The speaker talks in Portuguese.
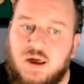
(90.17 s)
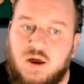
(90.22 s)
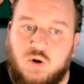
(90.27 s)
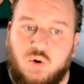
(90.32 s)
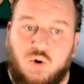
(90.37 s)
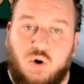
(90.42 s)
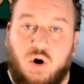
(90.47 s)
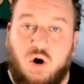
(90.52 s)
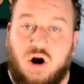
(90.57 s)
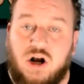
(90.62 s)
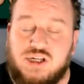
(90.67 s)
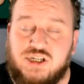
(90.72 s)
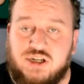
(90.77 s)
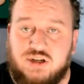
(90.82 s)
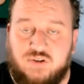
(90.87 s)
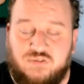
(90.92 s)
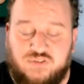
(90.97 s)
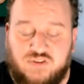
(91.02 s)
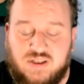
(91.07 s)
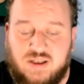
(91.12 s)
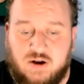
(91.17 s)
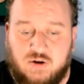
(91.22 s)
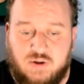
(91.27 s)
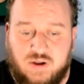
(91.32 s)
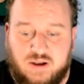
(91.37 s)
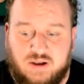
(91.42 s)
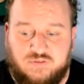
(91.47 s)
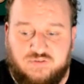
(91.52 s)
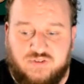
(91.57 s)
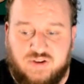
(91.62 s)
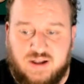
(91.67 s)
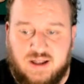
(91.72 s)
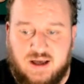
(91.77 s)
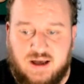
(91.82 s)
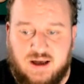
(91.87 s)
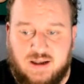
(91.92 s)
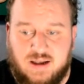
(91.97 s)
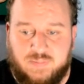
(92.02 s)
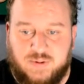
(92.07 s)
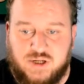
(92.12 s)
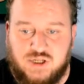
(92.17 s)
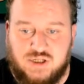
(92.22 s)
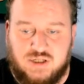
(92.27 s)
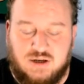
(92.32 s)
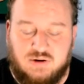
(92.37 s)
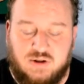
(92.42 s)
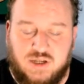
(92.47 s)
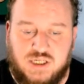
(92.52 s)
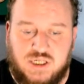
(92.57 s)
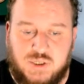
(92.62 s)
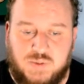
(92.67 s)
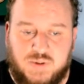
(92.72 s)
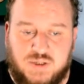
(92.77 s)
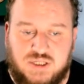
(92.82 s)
O Roger, no fim da, no fim da, da partida da coletiva,